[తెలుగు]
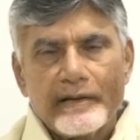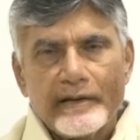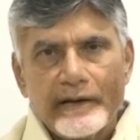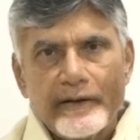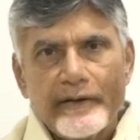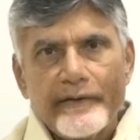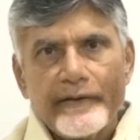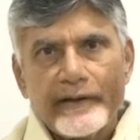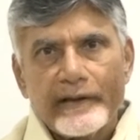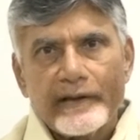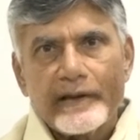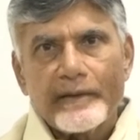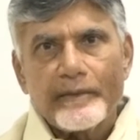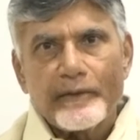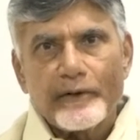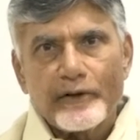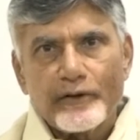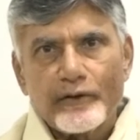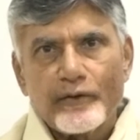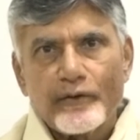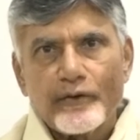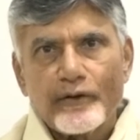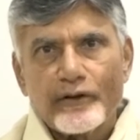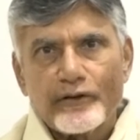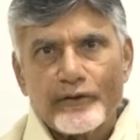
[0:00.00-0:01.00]
జీవితం
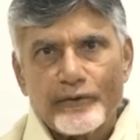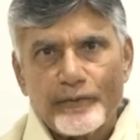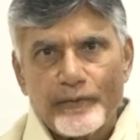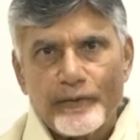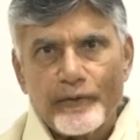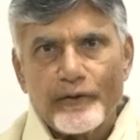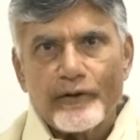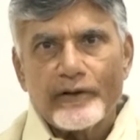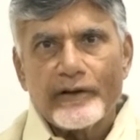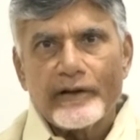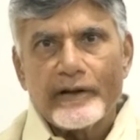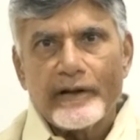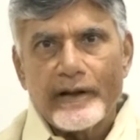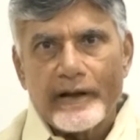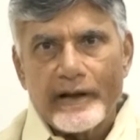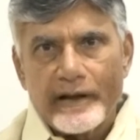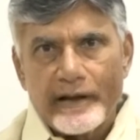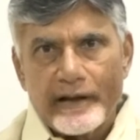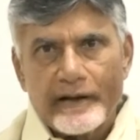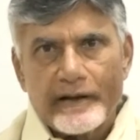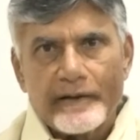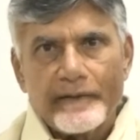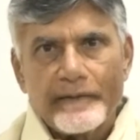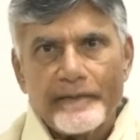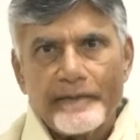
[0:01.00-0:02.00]
మొత్తం ఒక
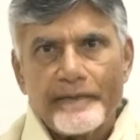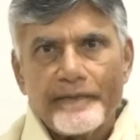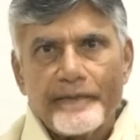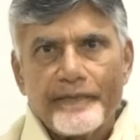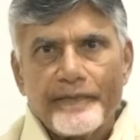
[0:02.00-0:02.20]
స్ఫూర్తిదాయకం